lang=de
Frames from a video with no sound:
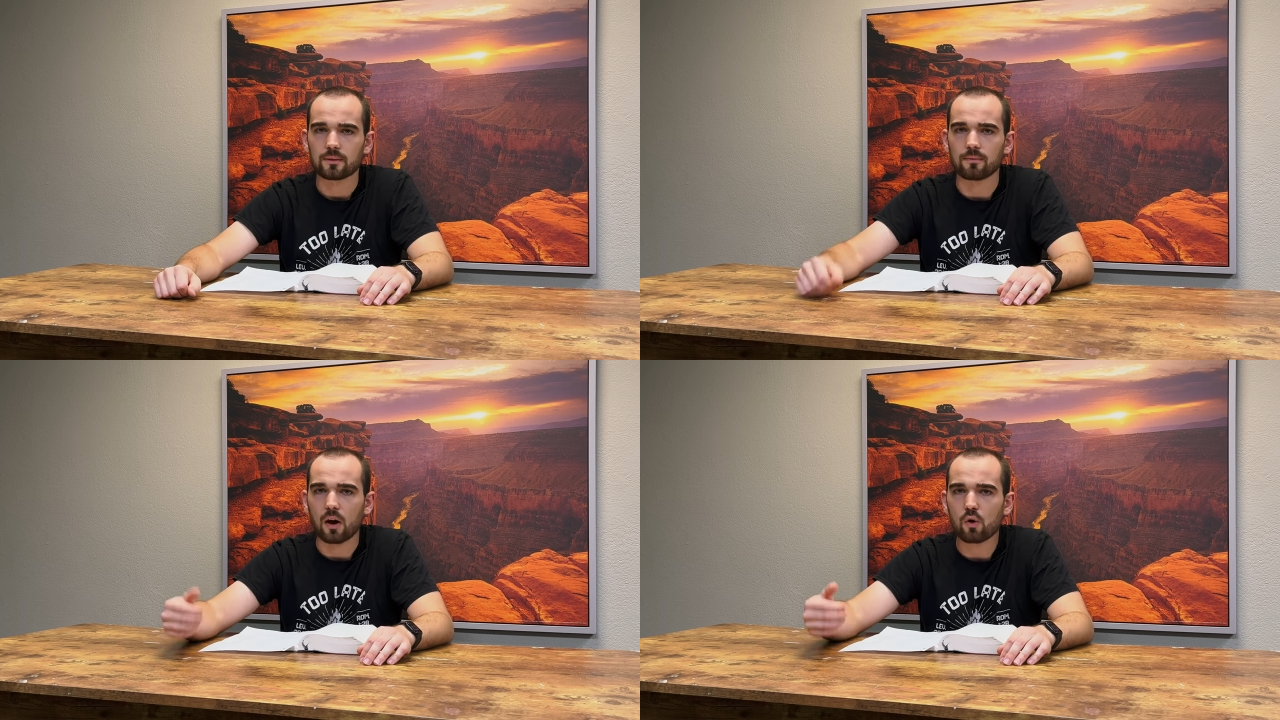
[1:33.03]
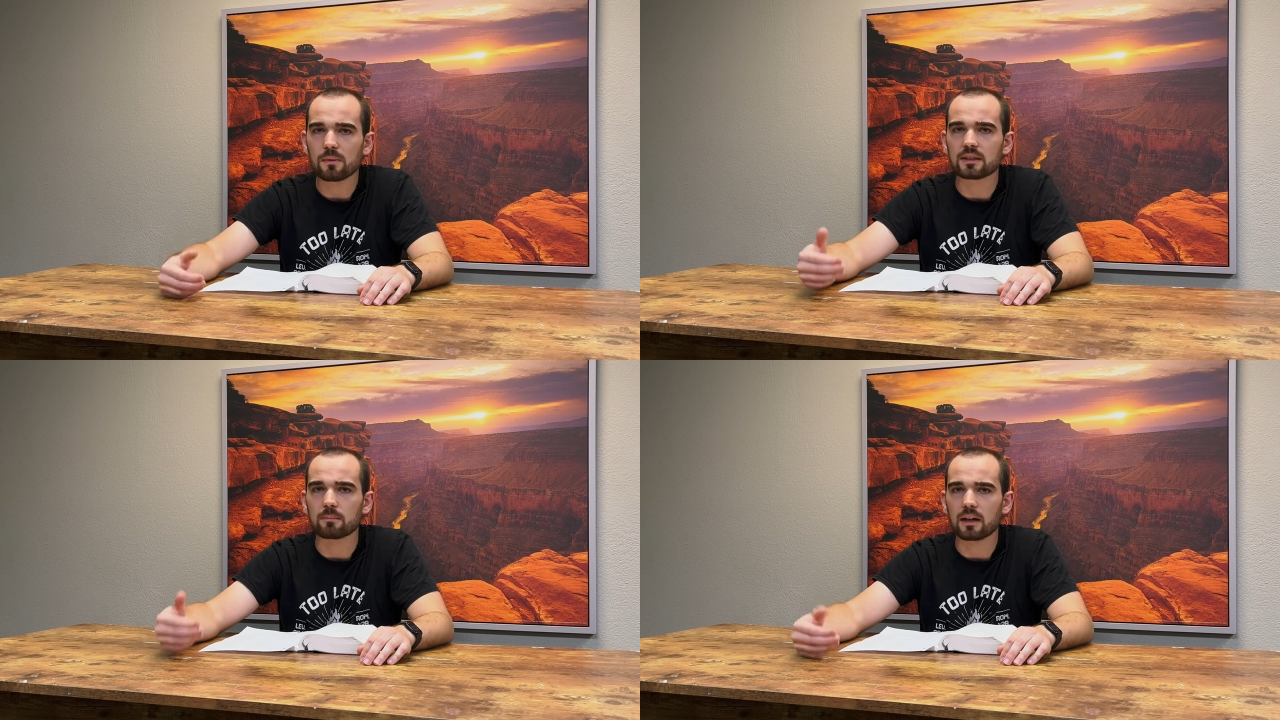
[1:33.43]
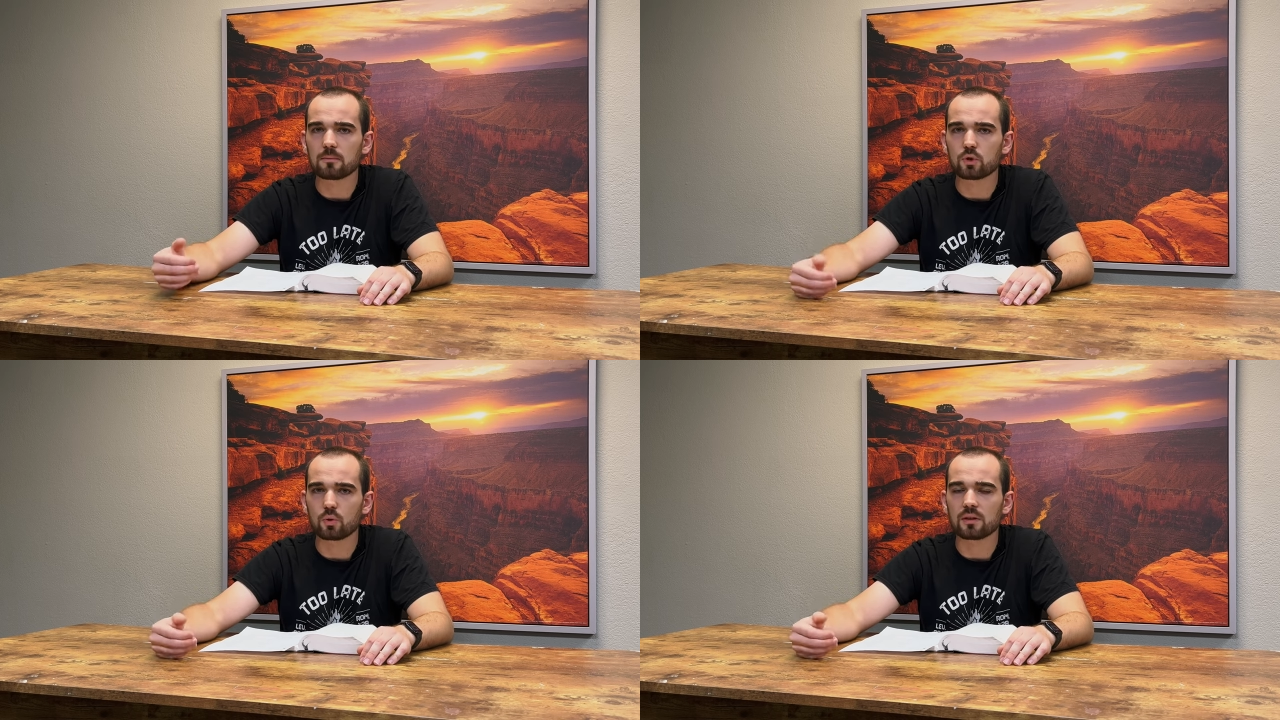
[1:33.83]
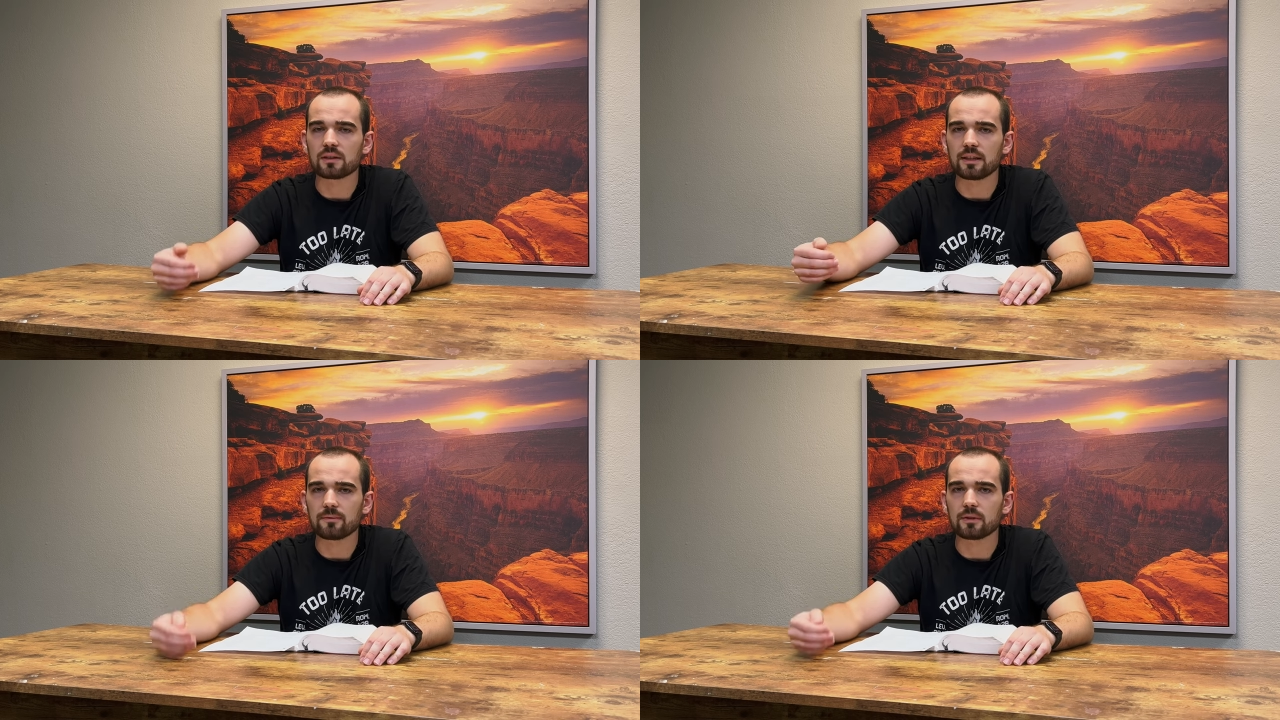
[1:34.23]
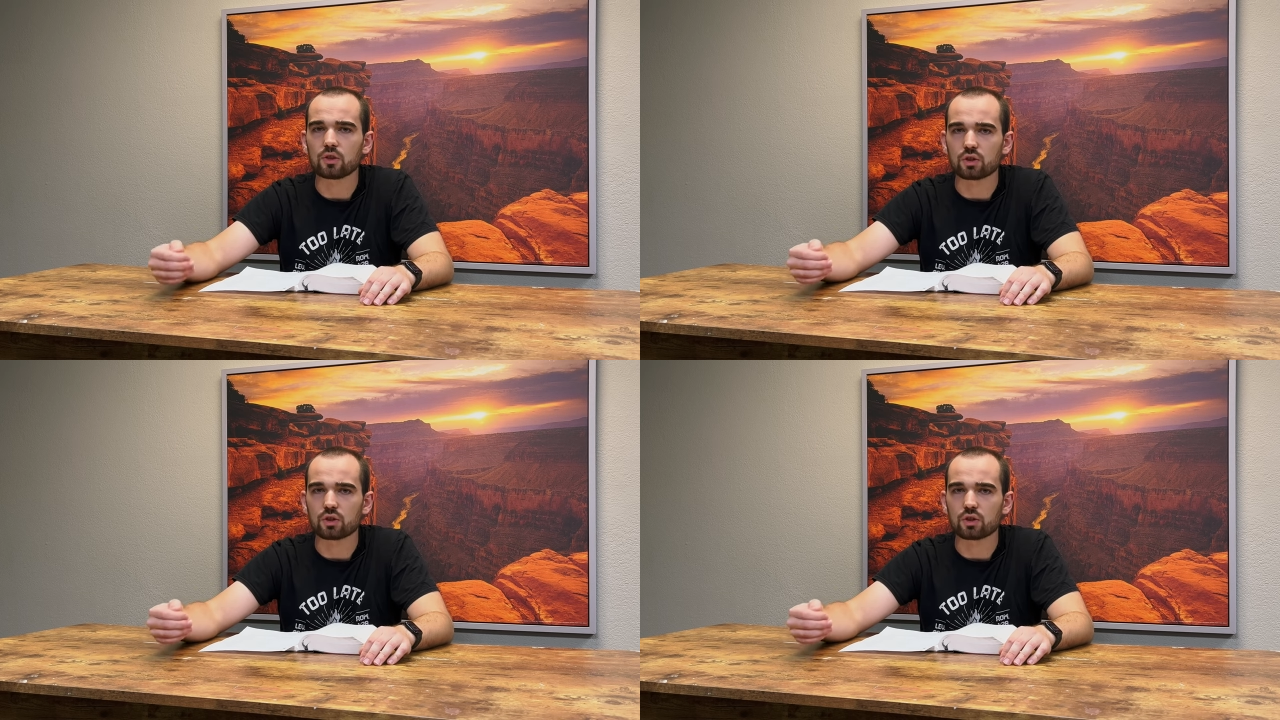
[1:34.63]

Warum ist der Mann im Dschungel nicht wie die